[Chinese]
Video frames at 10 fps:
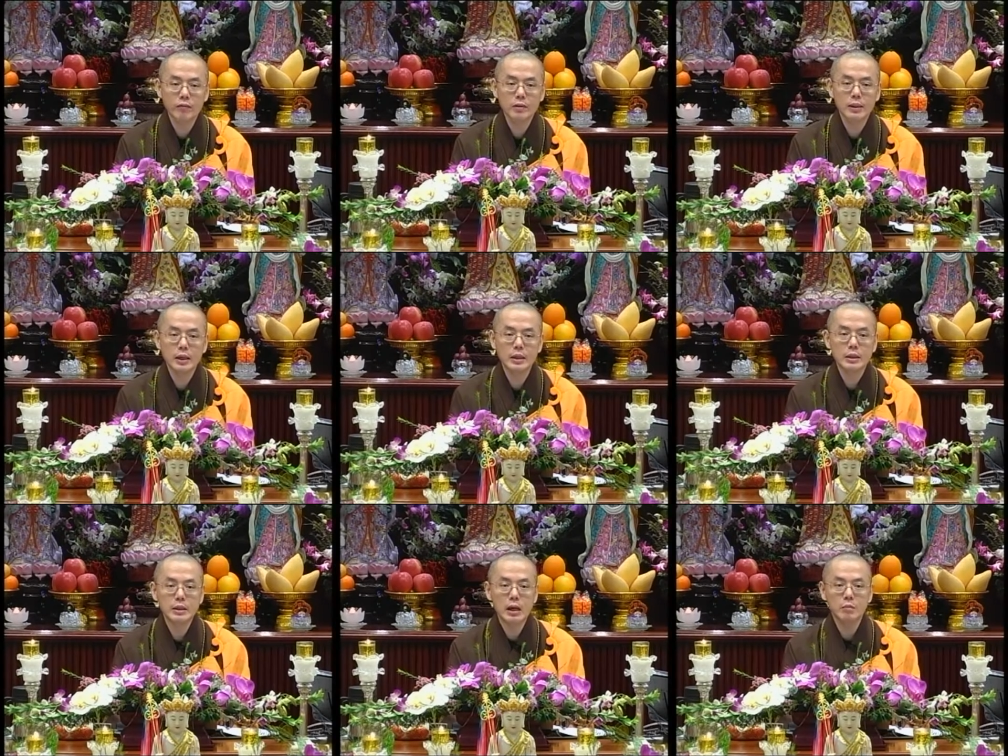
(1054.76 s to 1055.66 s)
父亲、
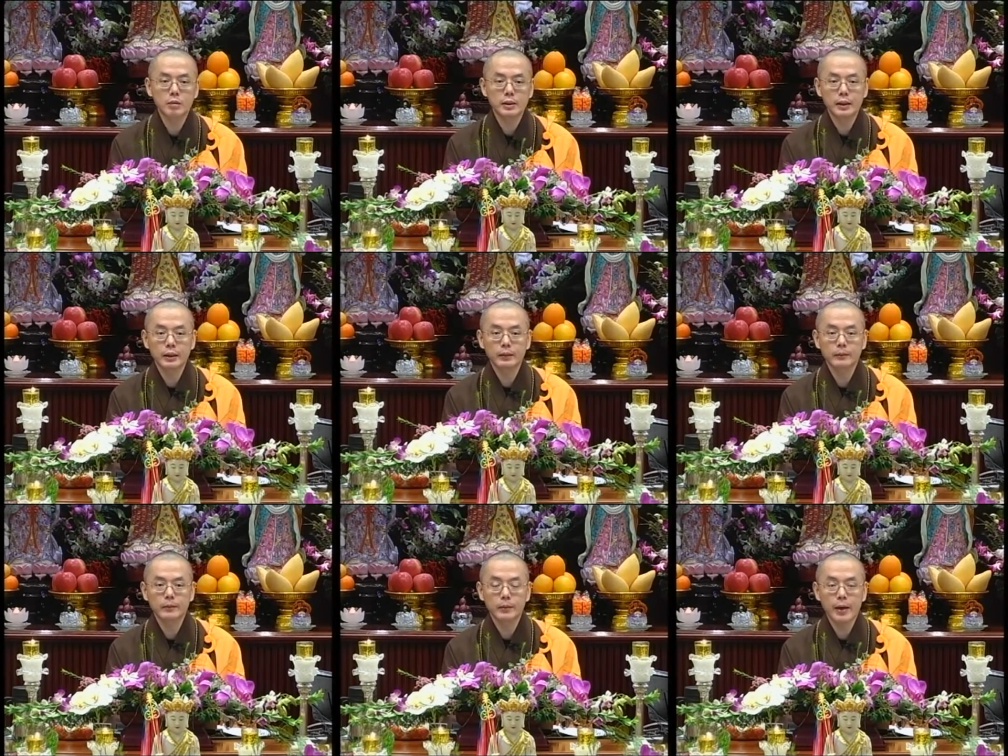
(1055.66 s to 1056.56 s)
杀母亲，
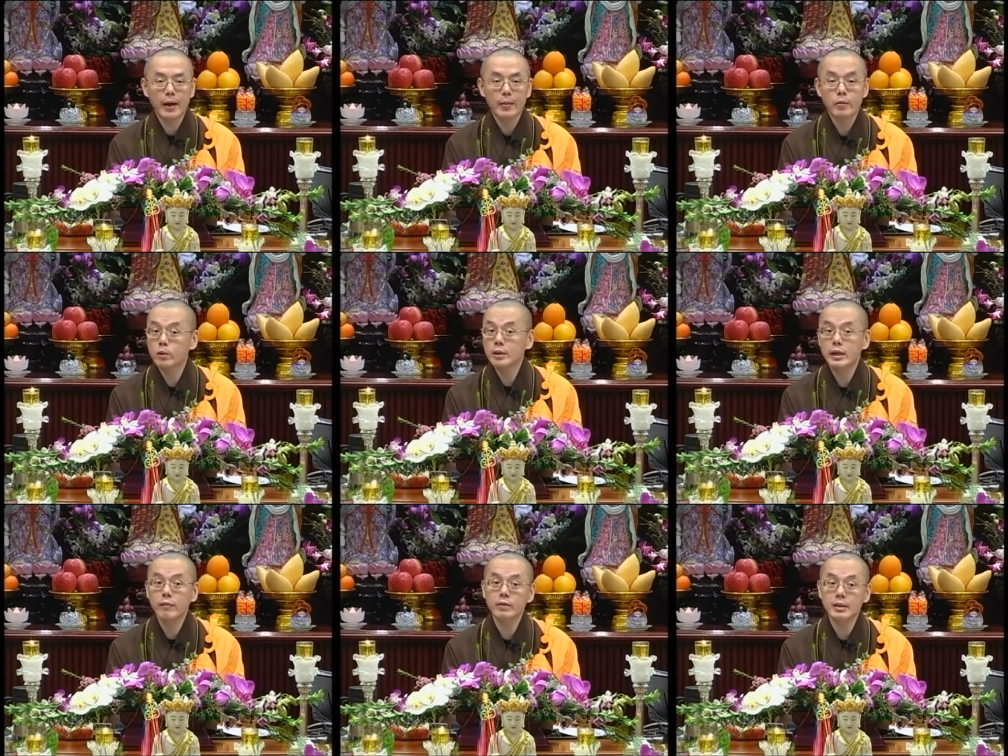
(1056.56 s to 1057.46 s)
对不对？就以
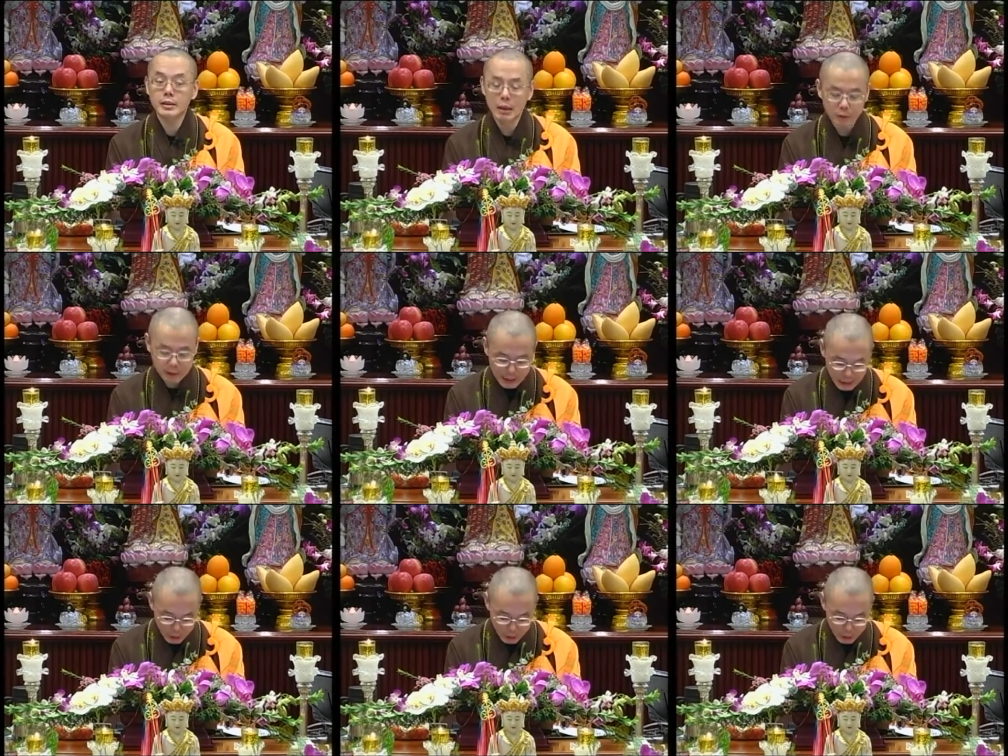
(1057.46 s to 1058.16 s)
杀父亲、杀母亲来